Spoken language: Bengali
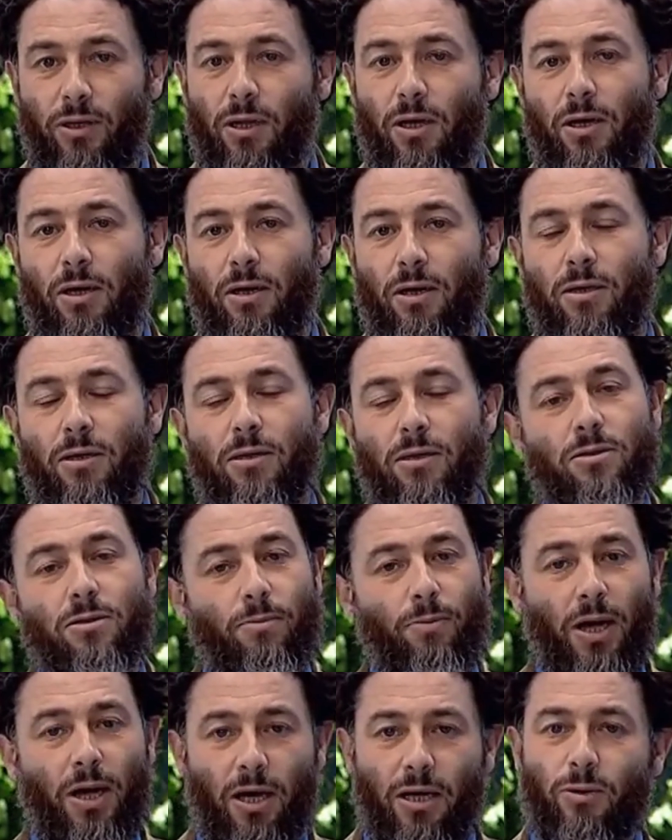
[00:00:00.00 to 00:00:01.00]
দয়া
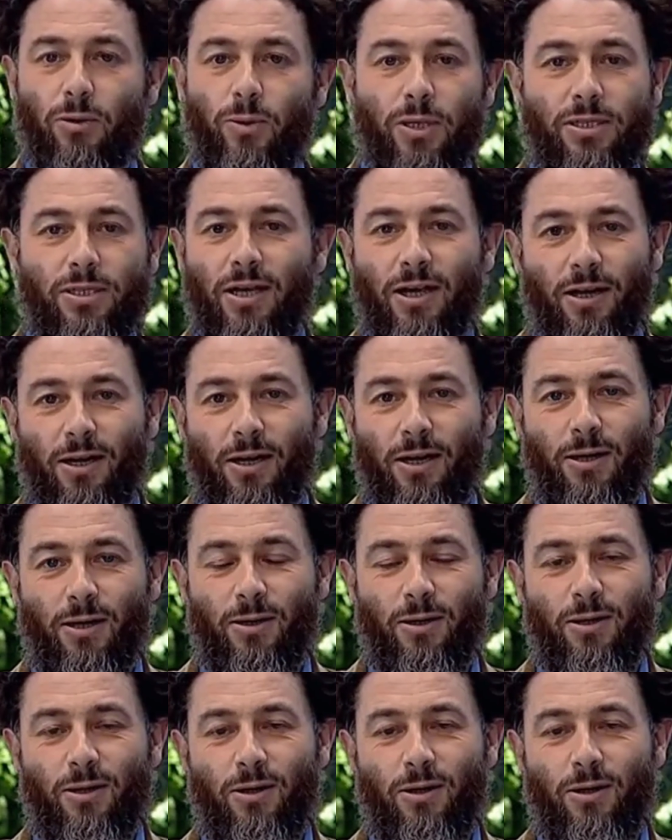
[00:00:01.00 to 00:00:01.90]
শান্তি এবং রহমত